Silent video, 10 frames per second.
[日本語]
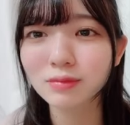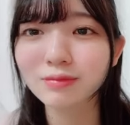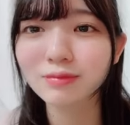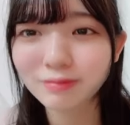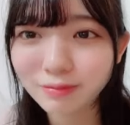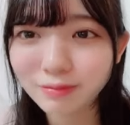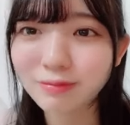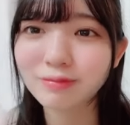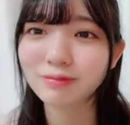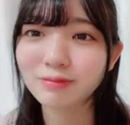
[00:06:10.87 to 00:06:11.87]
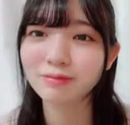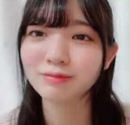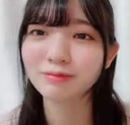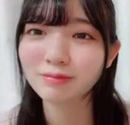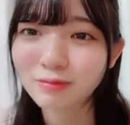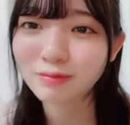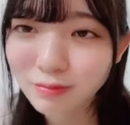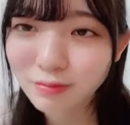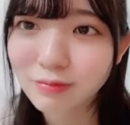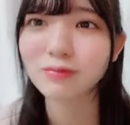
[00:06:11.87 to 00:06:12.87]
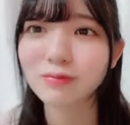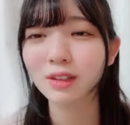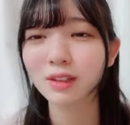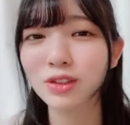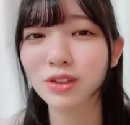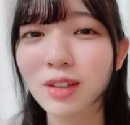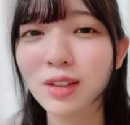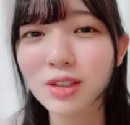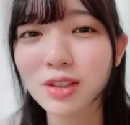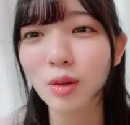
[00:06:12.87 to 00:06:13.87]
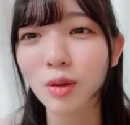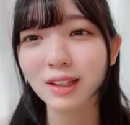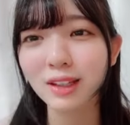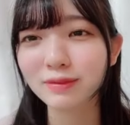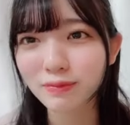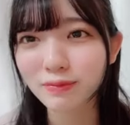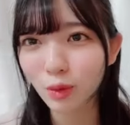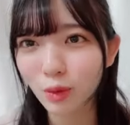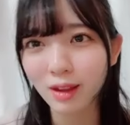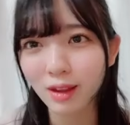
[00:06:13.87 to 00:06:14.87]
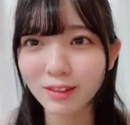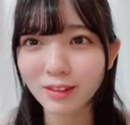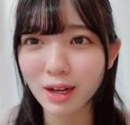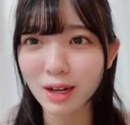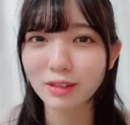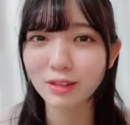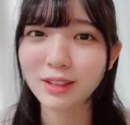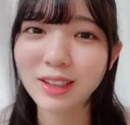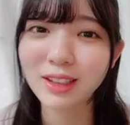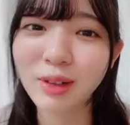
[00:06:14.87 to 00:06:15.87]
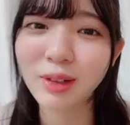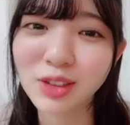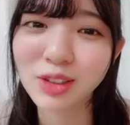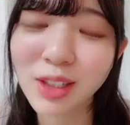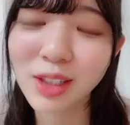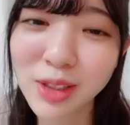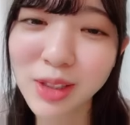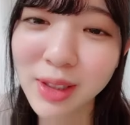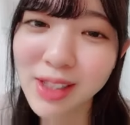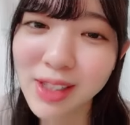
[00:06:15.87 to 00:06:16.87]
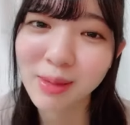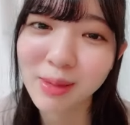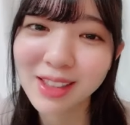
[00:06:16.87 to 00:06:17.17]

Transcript: 非対に争いに合わないのでいやそれなの誰よりも平和を願ってるから